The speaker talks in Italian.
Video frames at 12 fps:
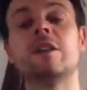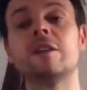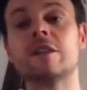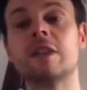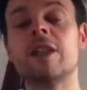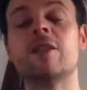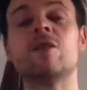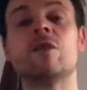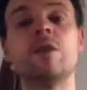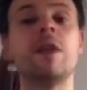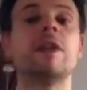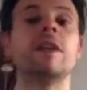se
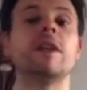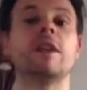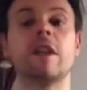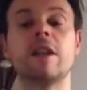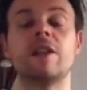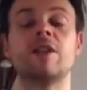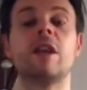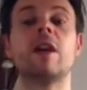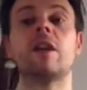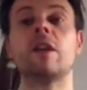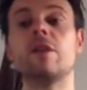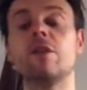dovete
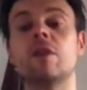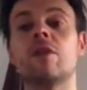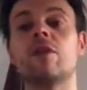gareggiare in una